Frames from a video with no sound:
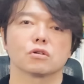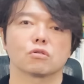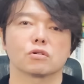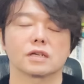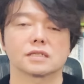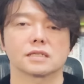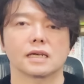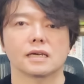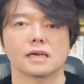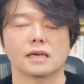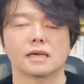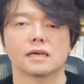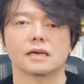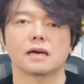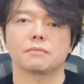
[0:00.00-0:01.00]
これですね、
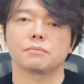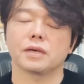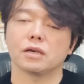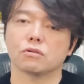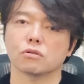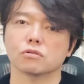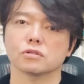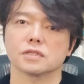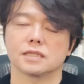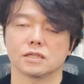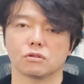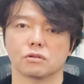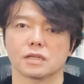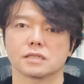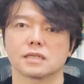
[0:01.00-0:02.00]
えー、米国
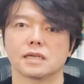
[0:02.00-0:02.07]
人のです